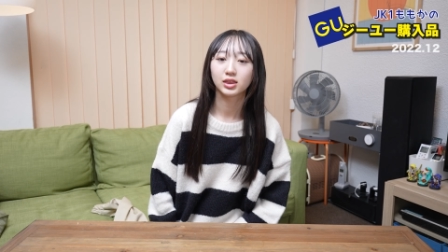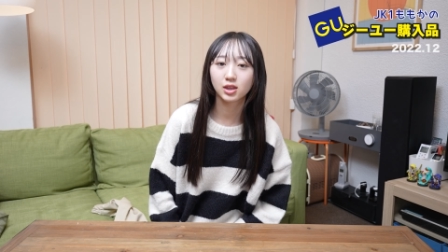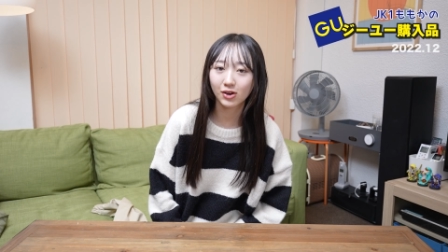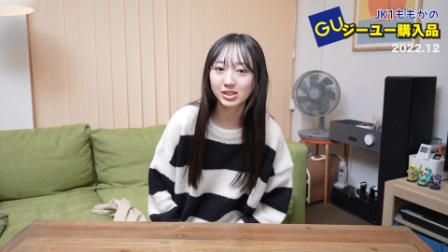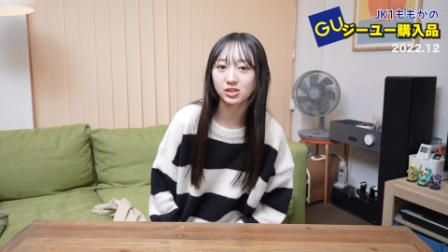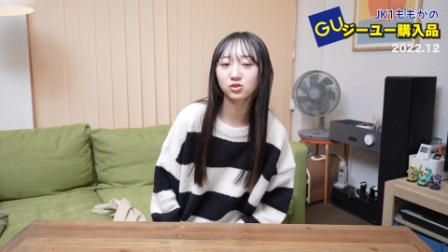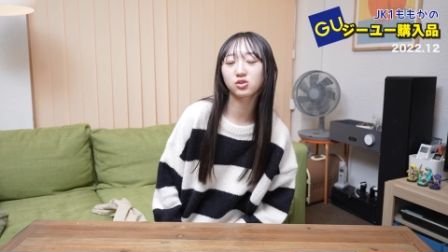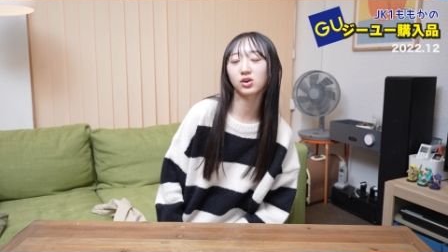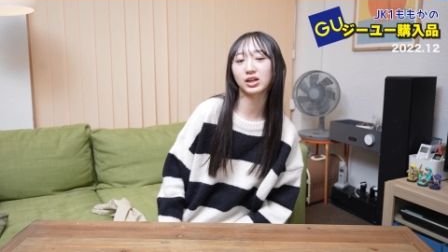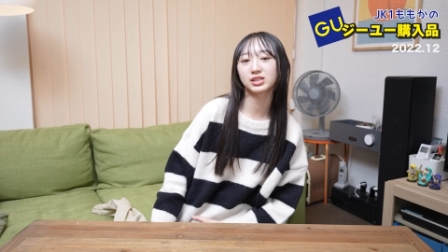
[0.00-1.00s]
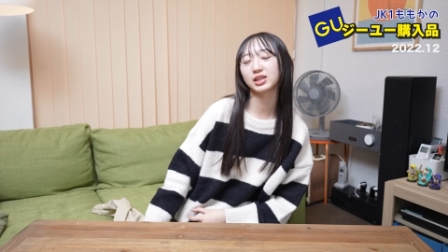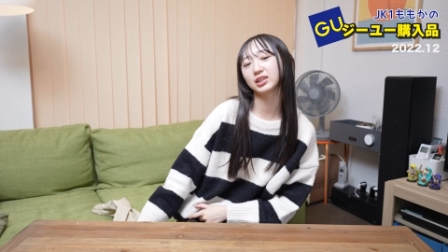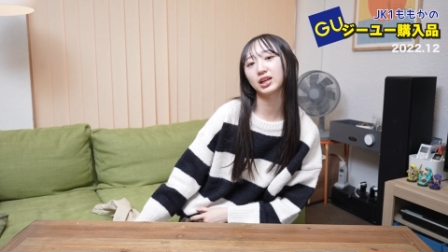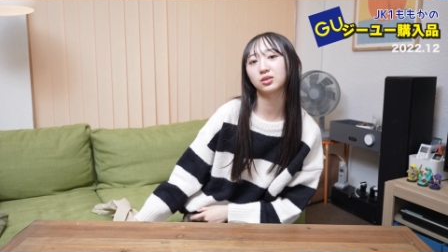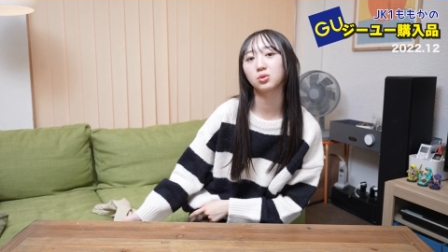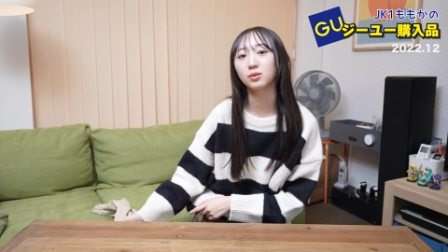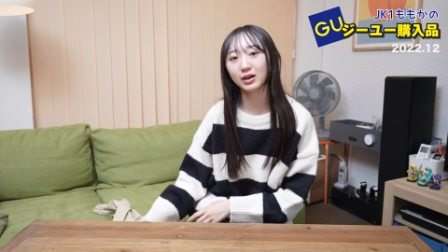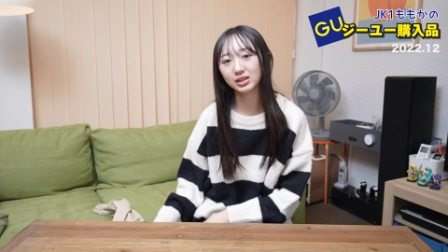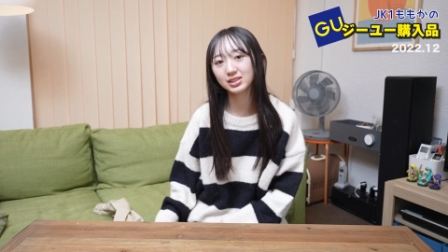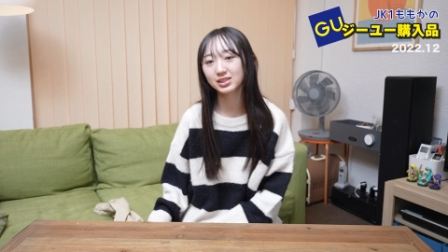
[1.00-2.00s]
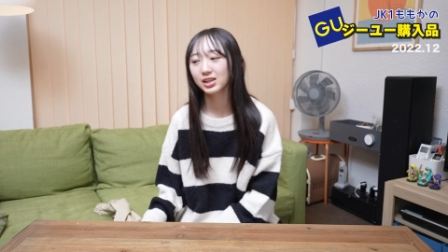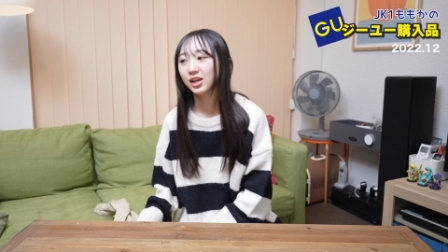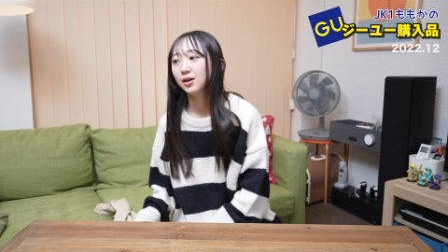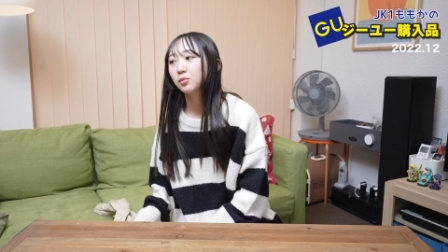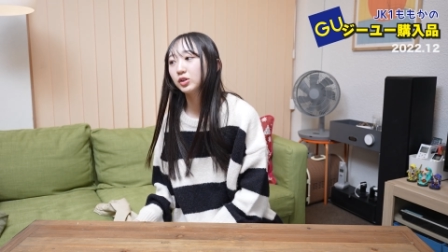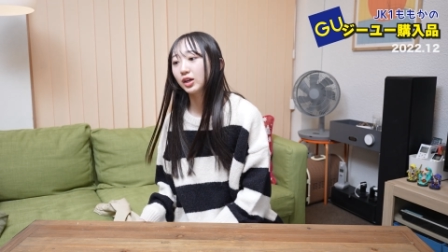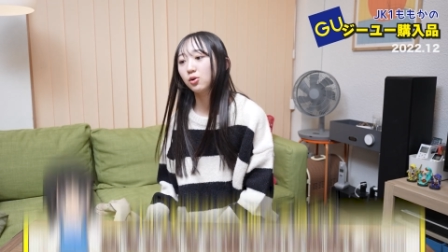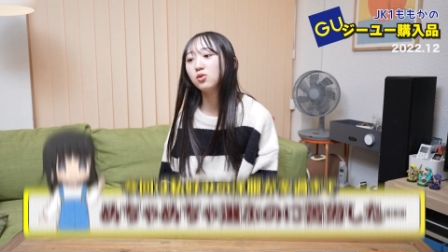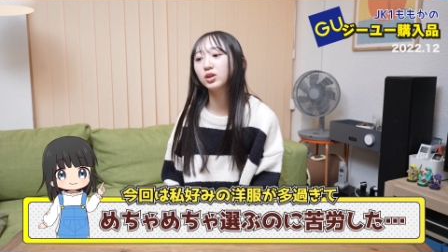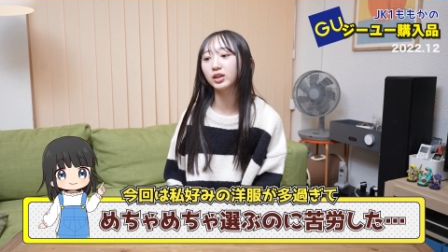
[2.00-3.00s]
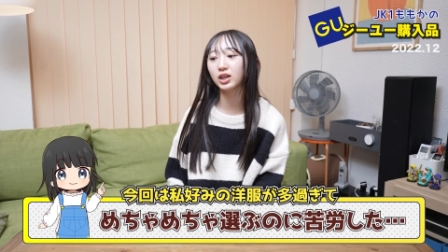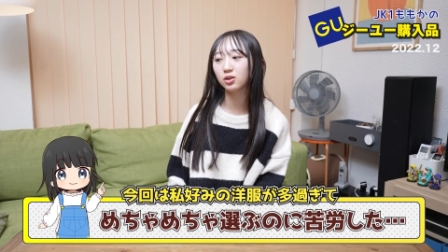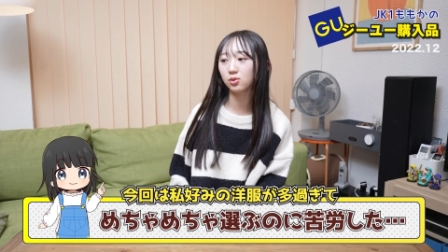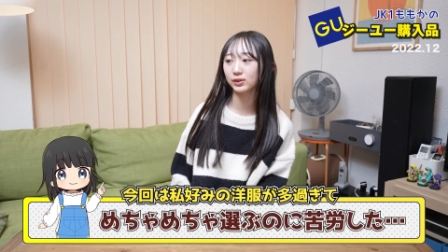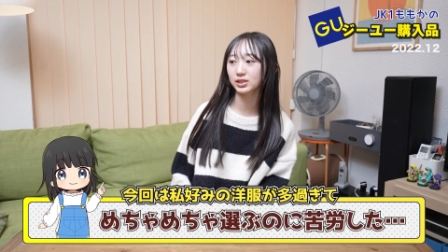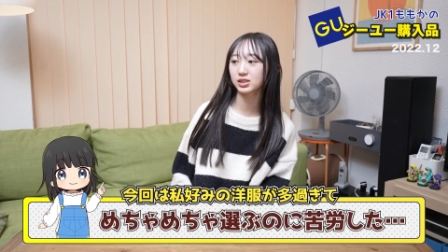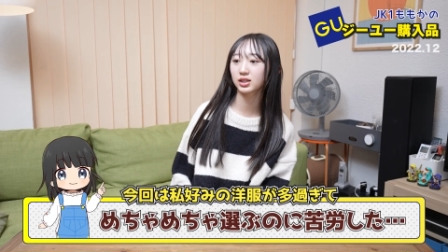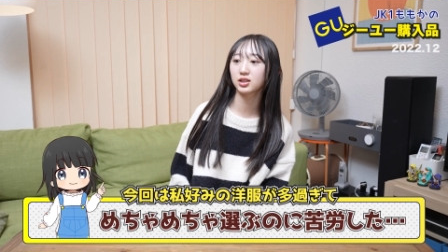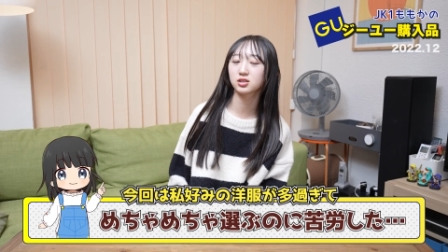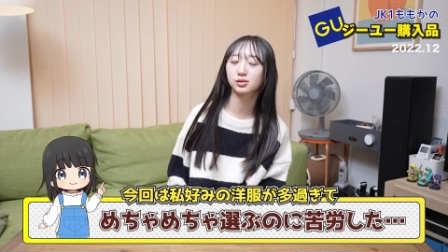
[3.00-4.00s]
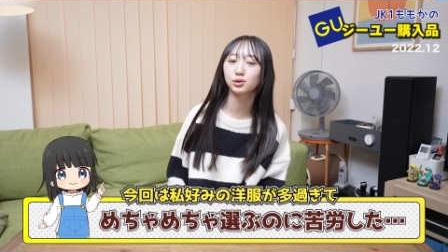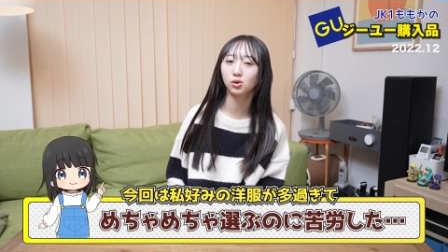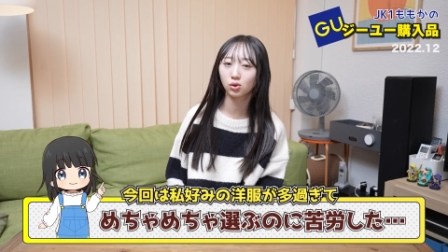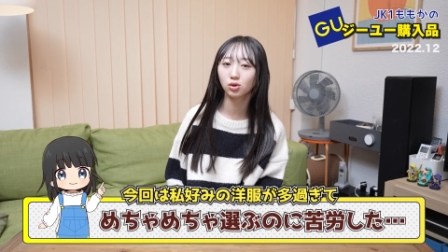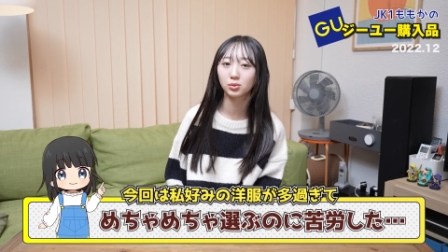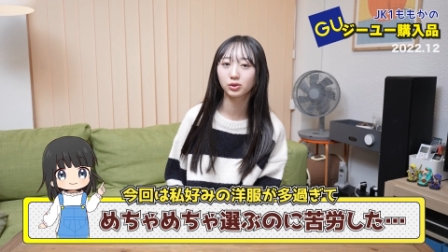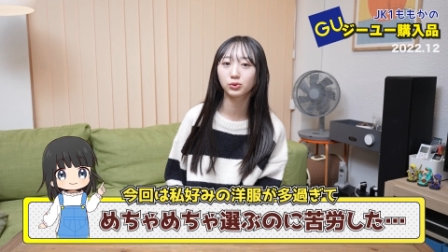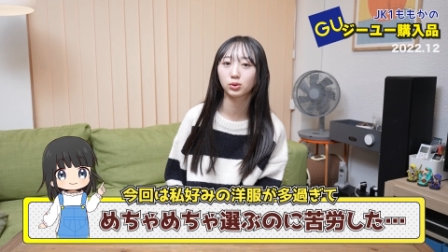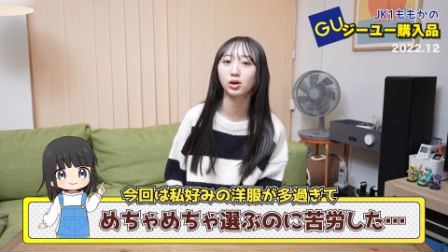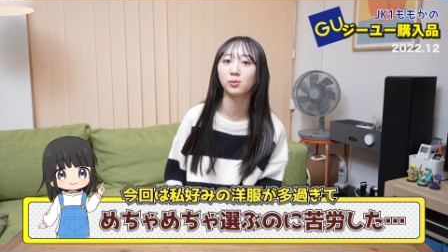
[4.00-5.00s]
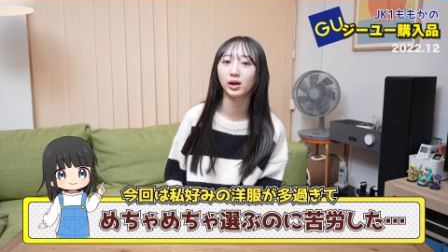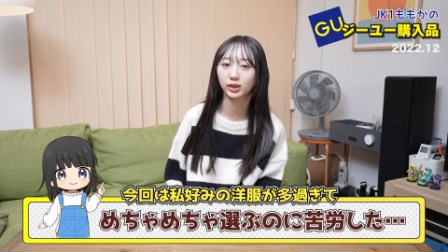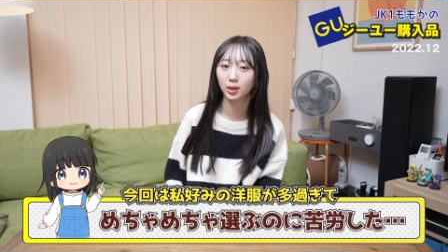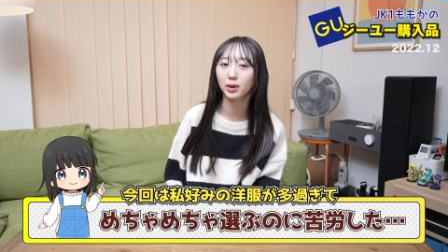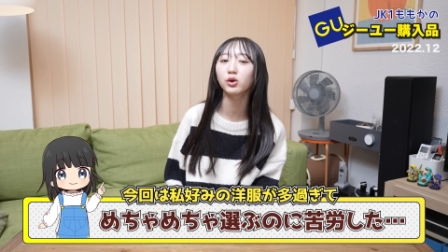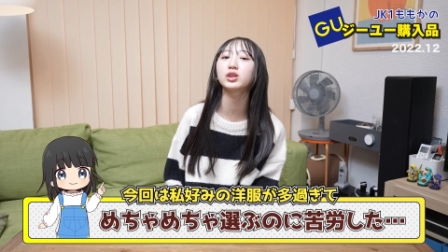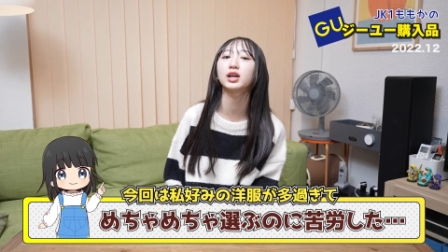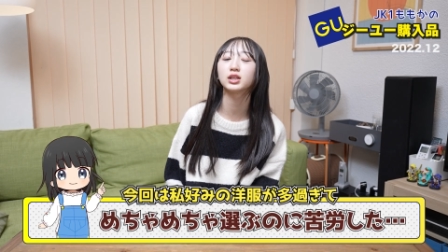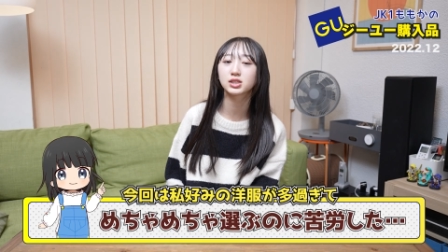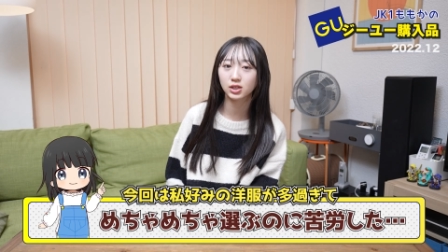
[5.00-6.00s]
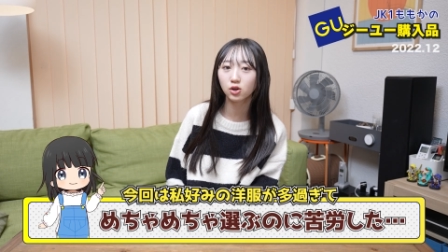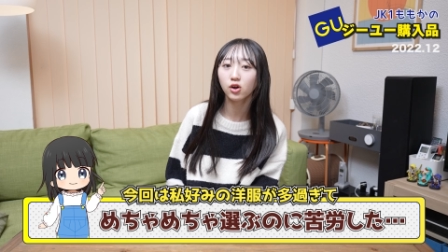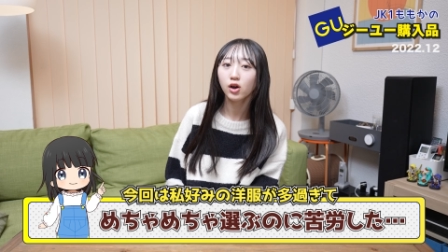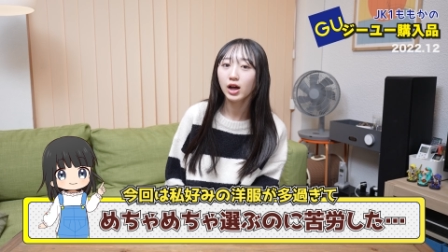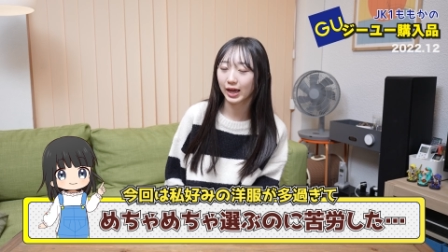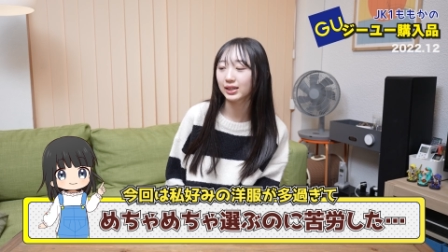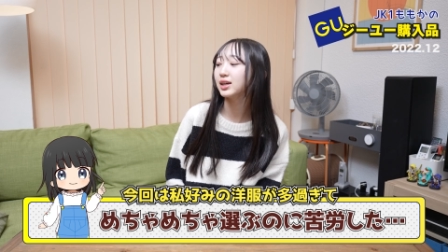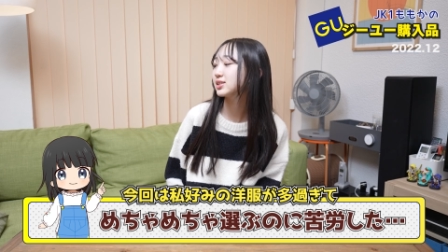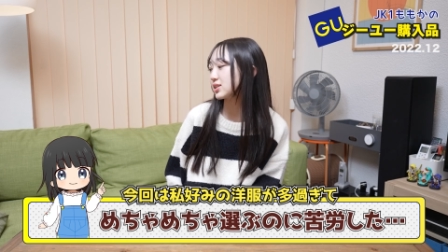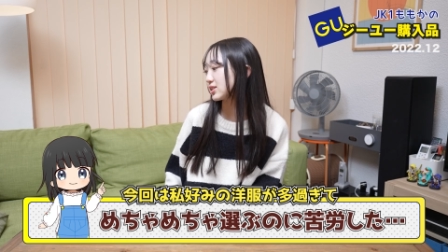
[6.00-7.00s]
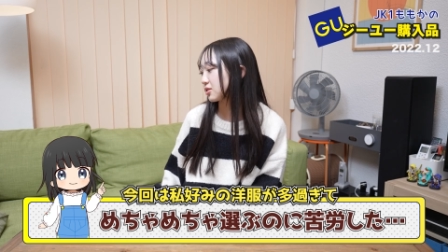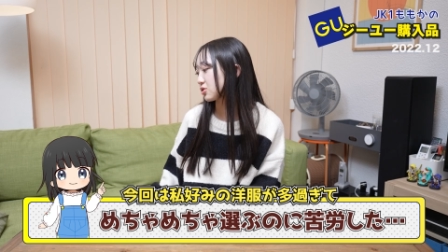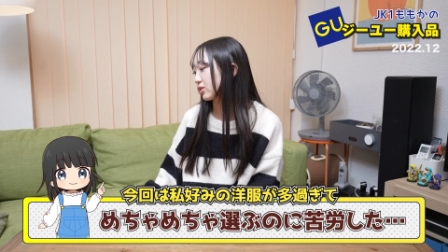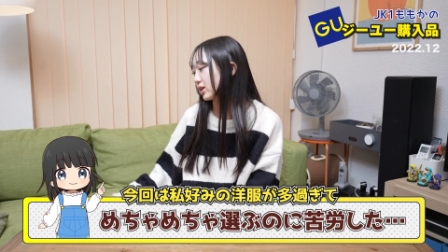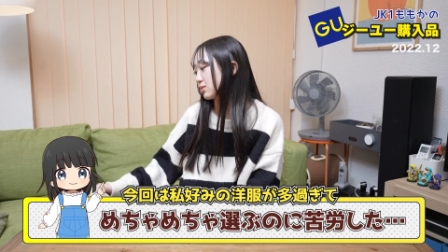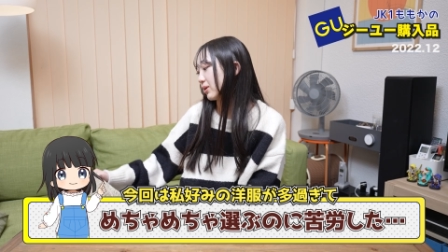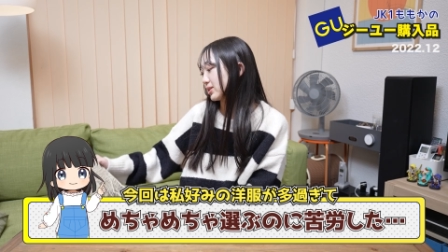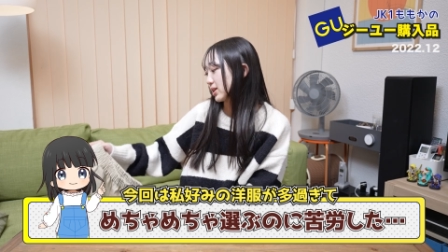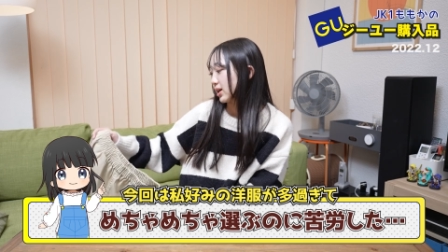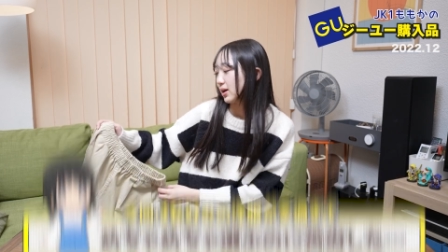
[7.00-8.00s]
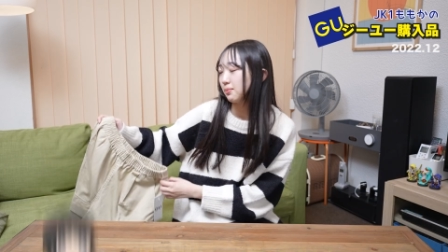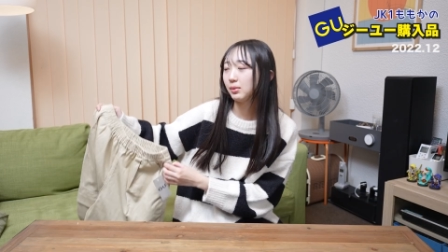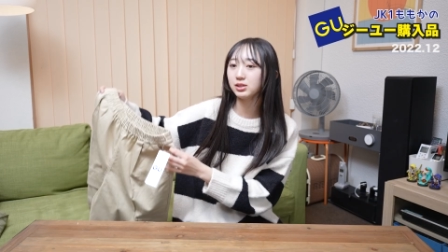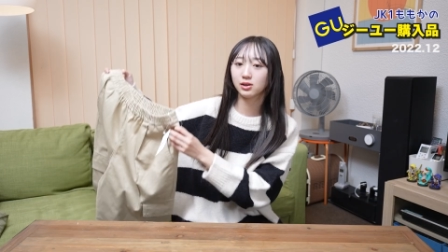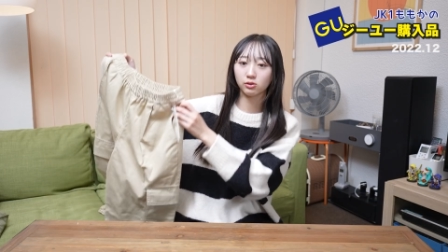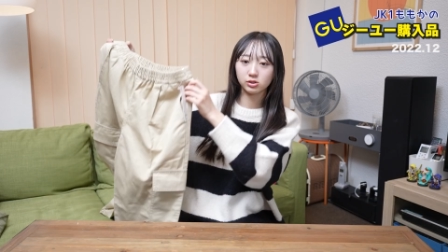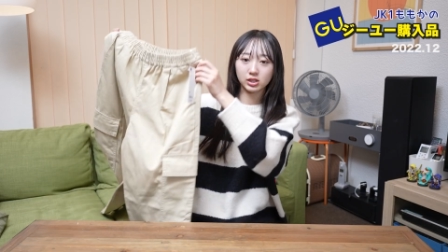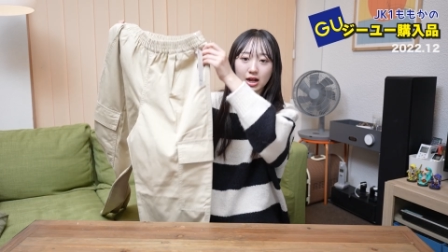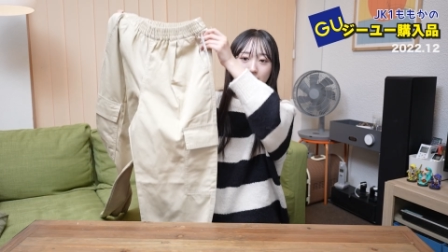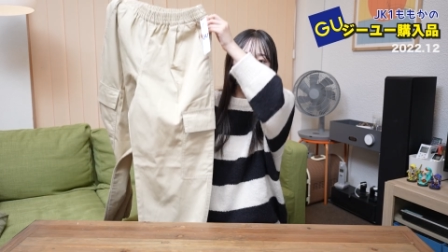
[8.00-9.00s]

では早速紹介していきたいと思います。もうね、今回結構私的にすごい好みの服とかもあって迷ったんですけど、はい、厳選したの紹介します。まずはこちら、